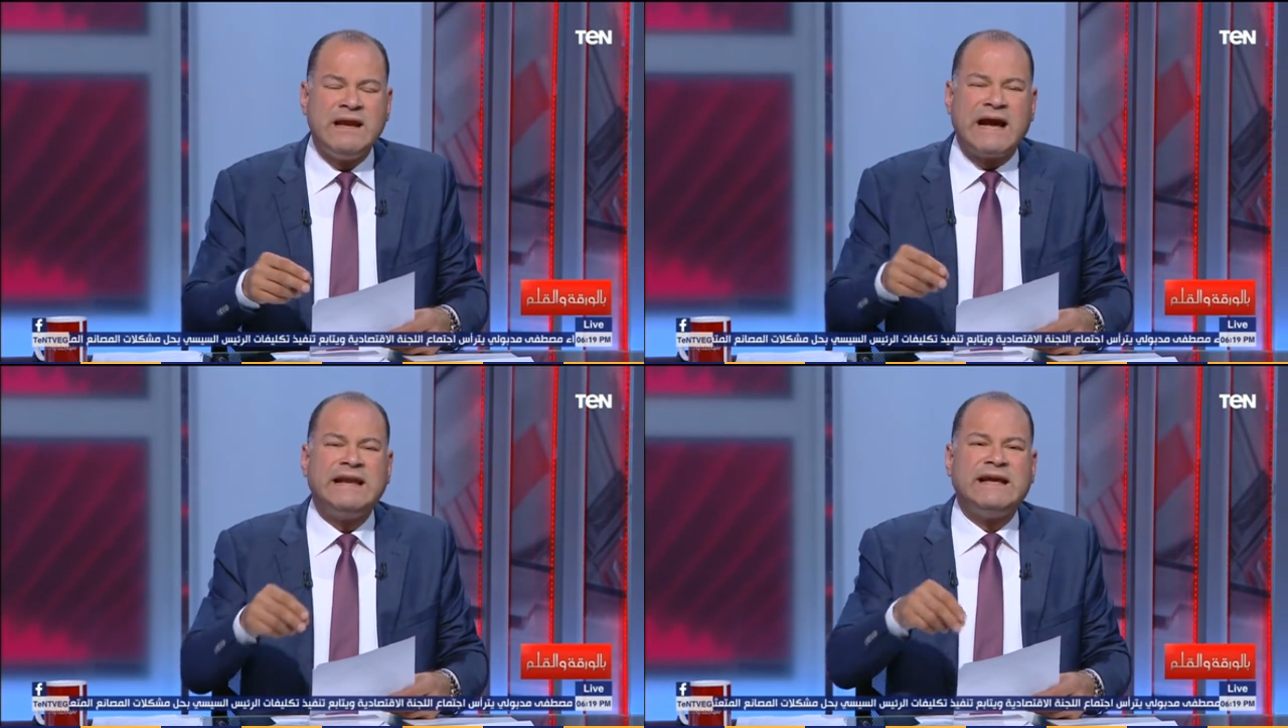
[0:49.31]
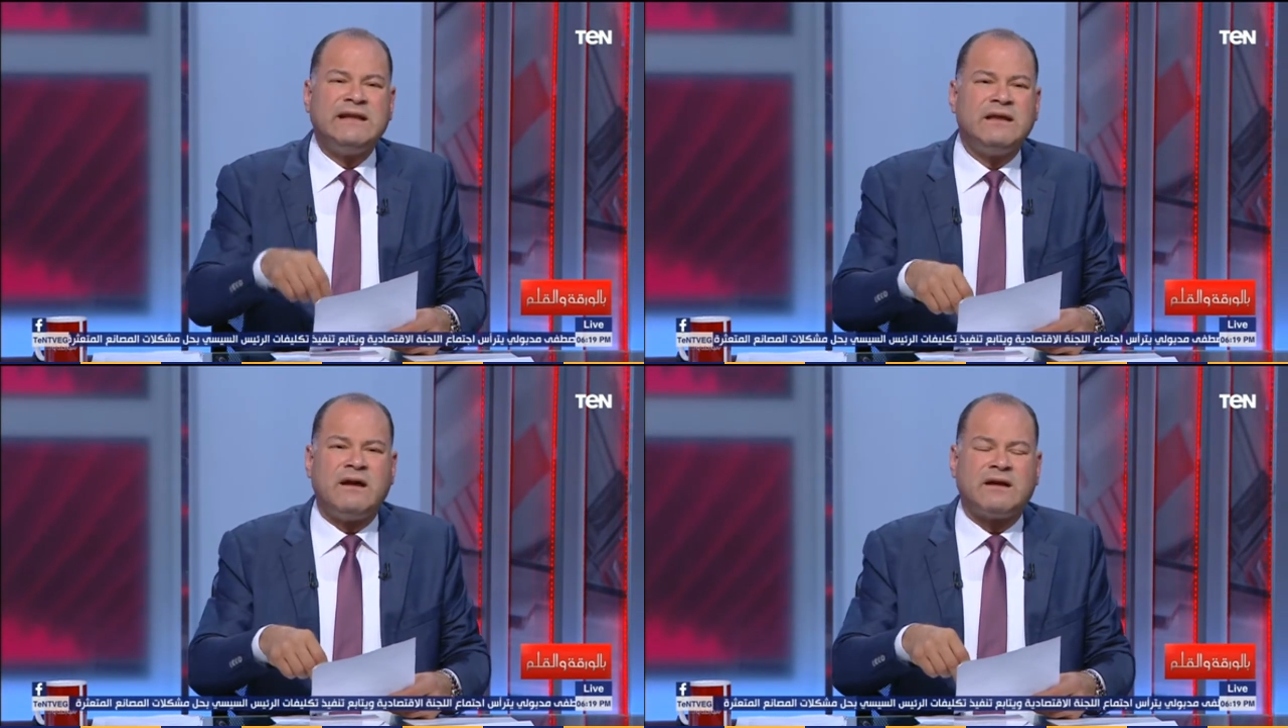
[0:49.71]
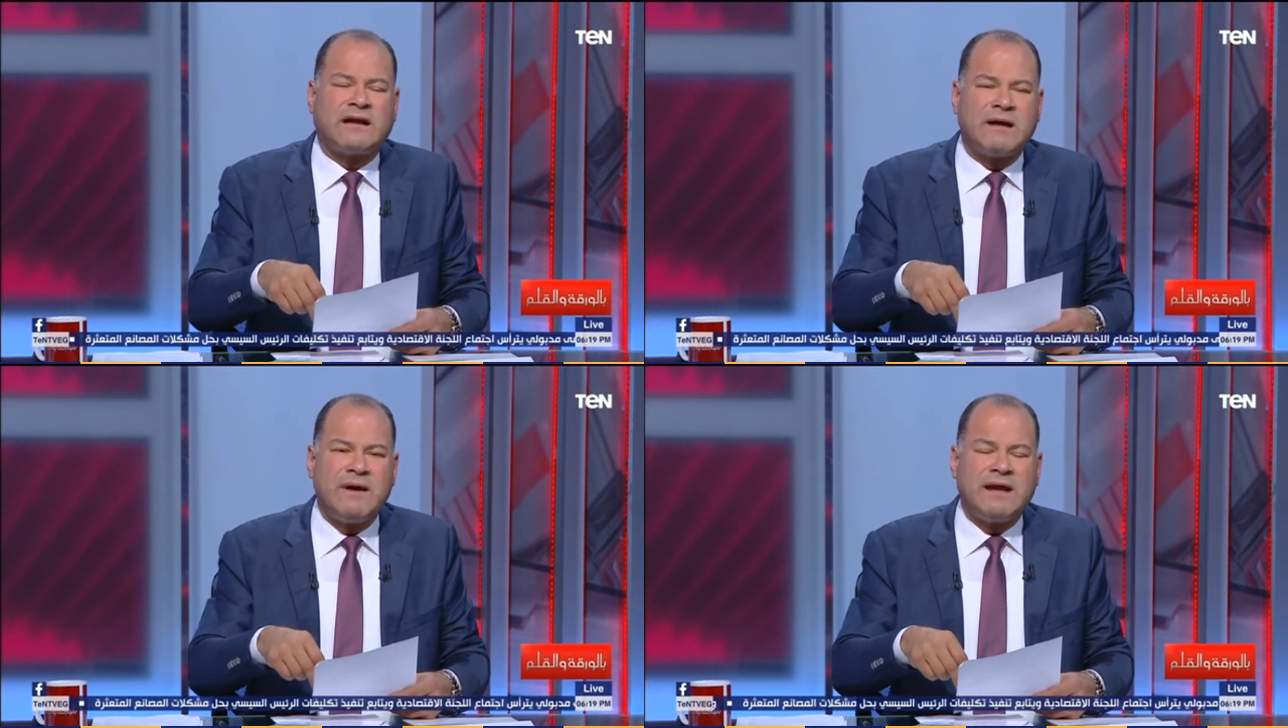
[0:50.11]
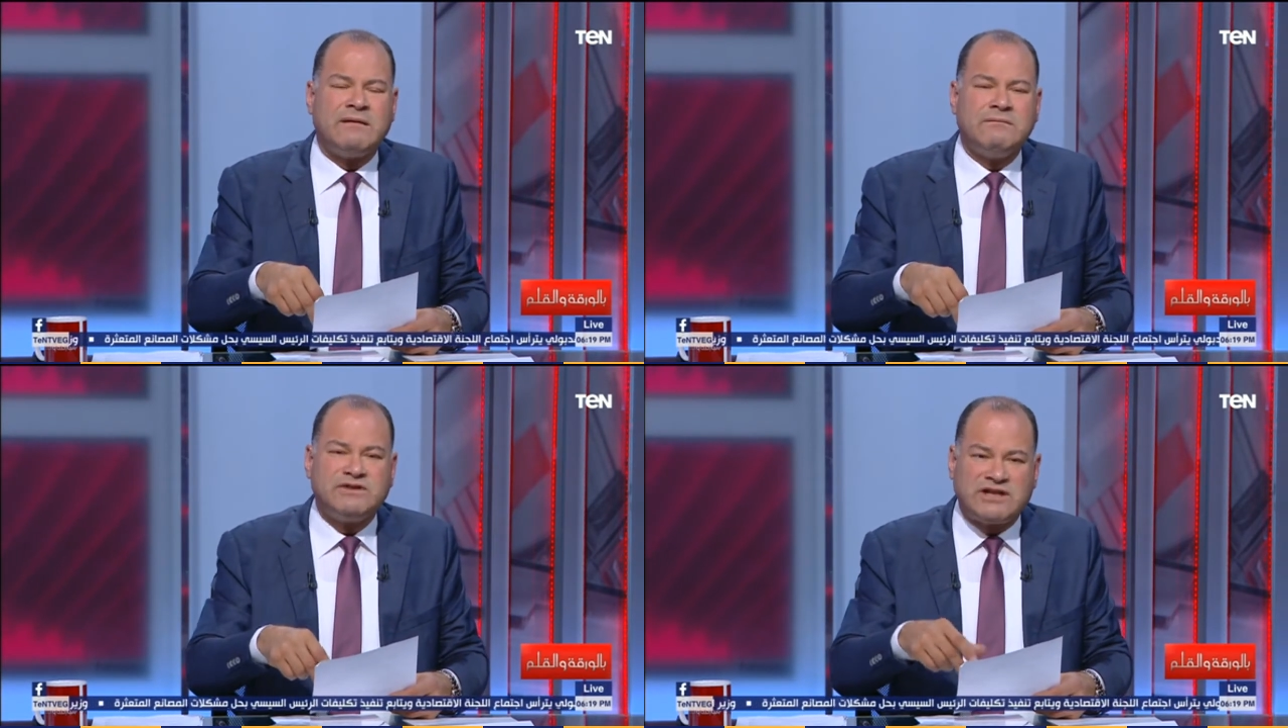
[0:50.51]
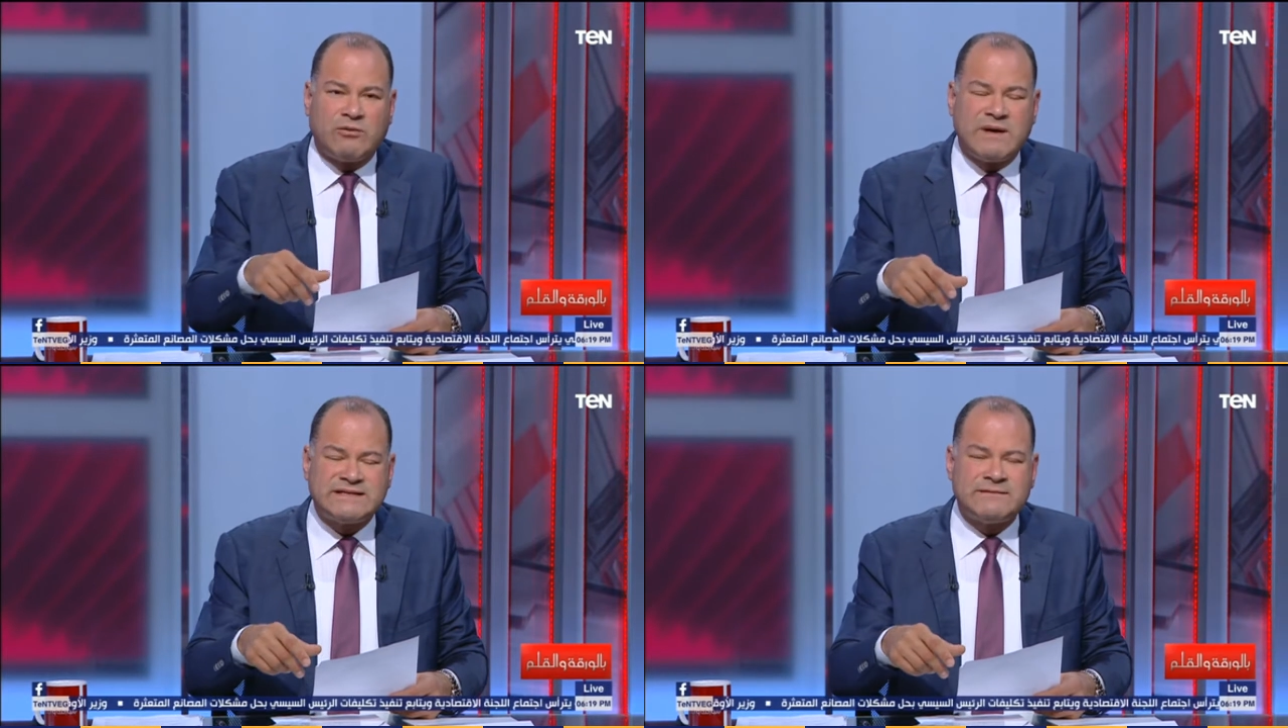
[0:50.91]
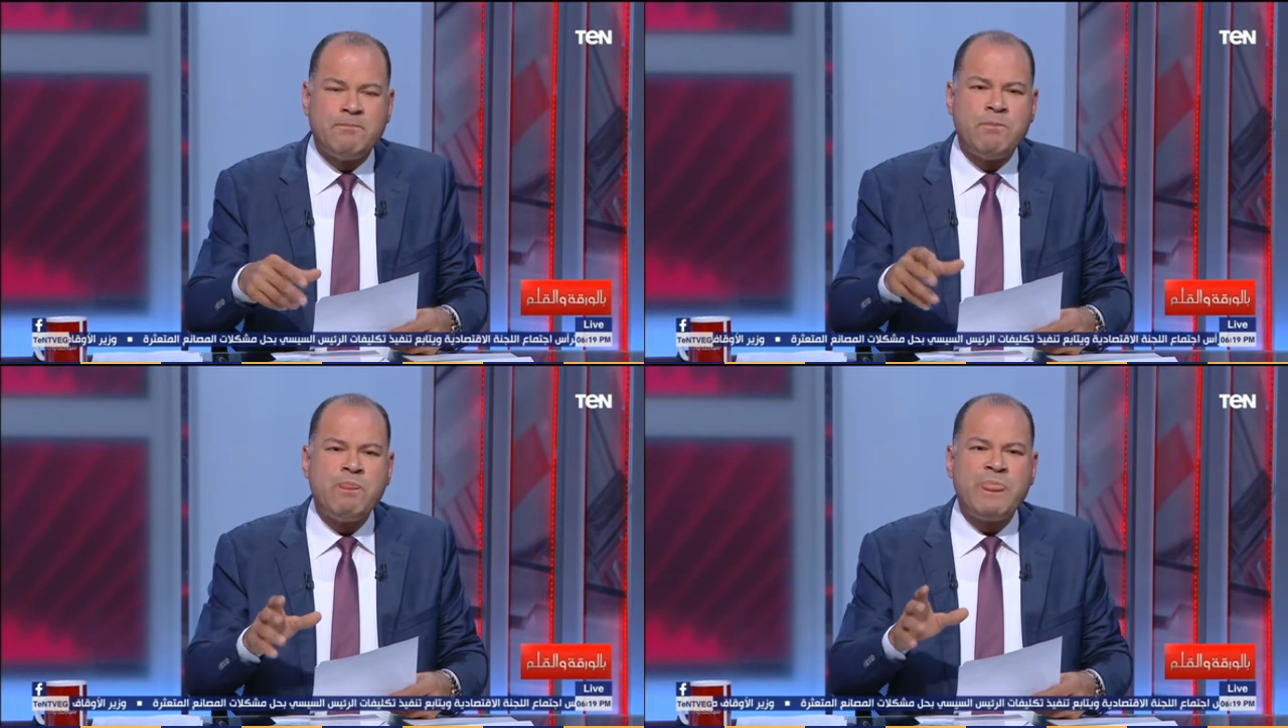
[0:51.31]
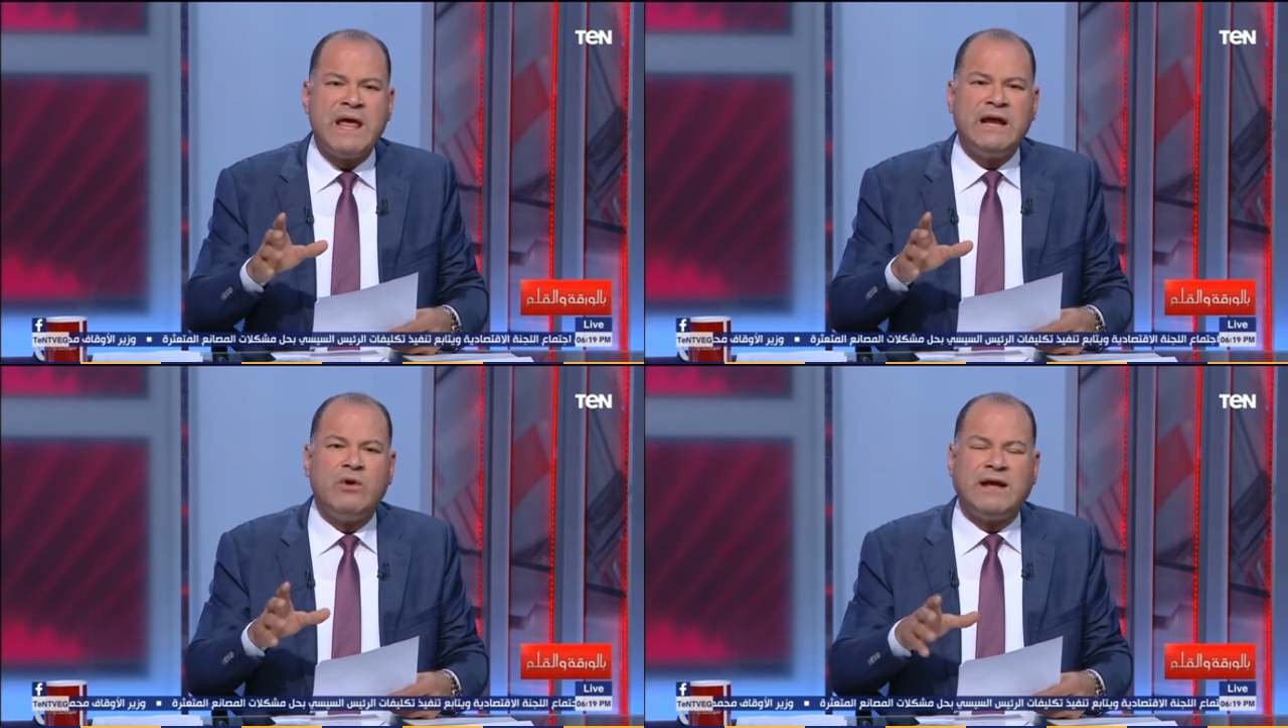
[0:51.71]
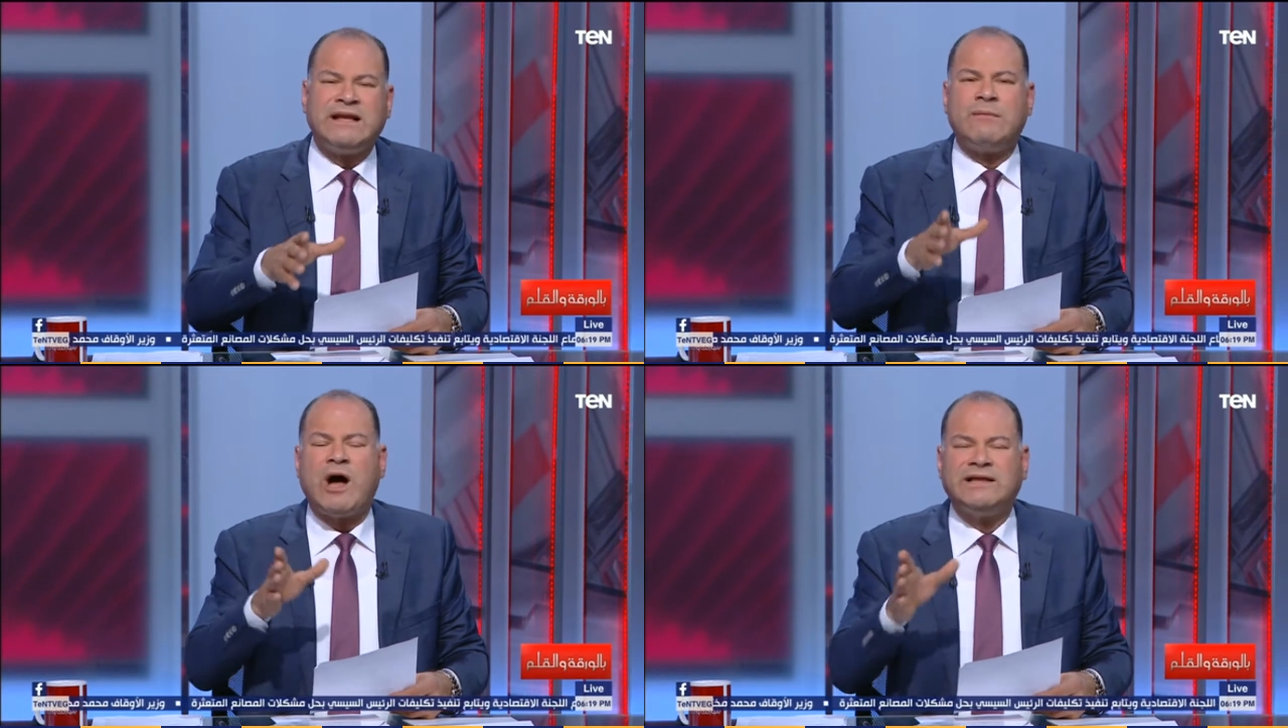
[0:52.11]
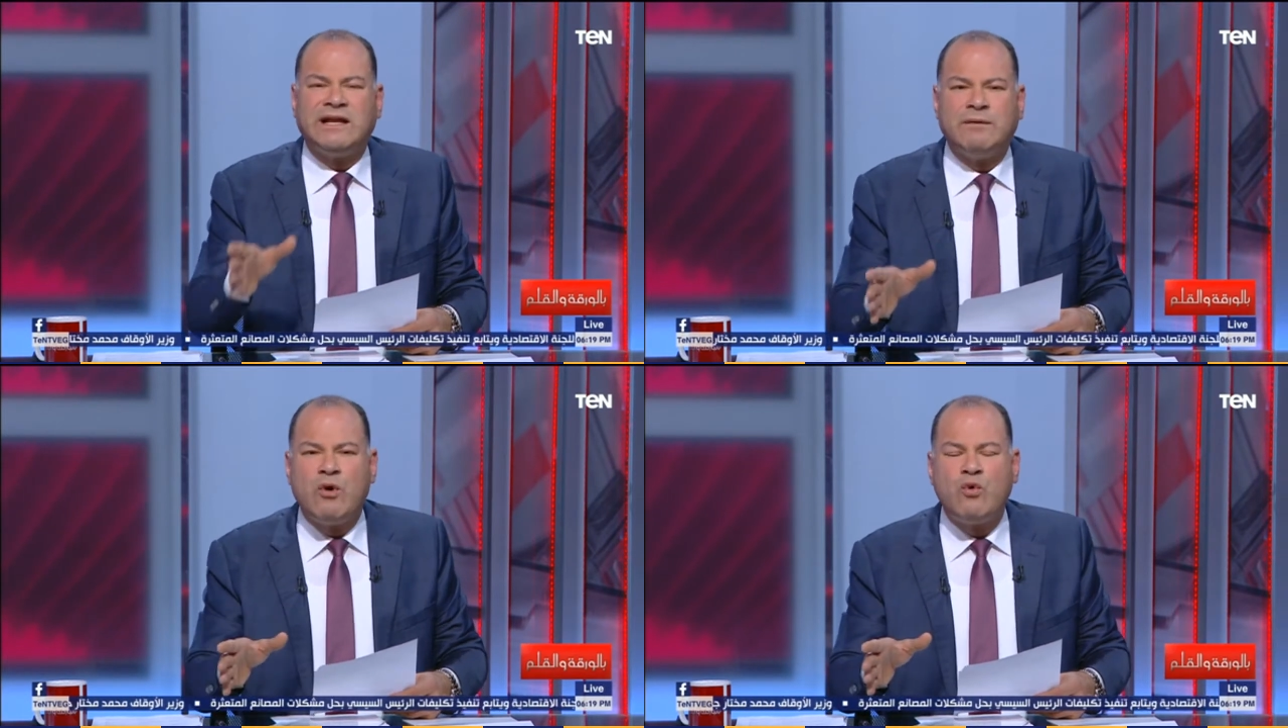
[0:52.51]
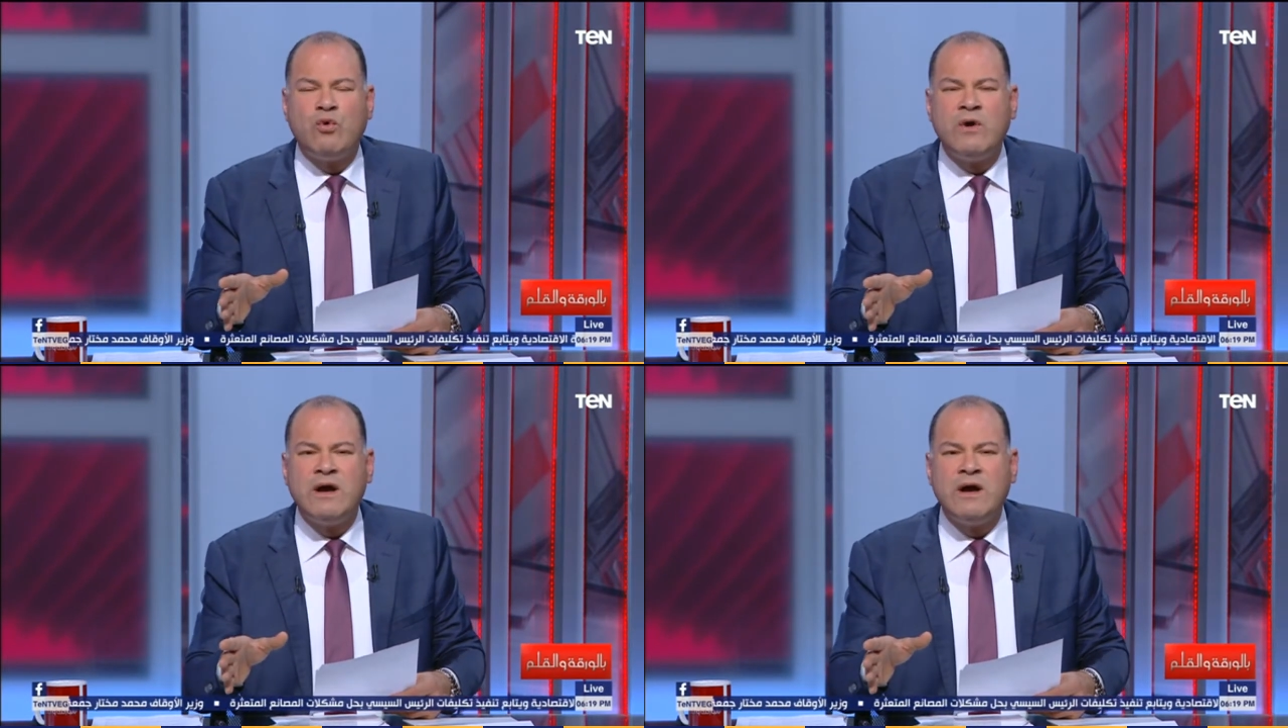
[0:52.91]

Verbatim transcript: لكن الجديد النهارده كمان مش كده وبس انه عندنا معدل نمو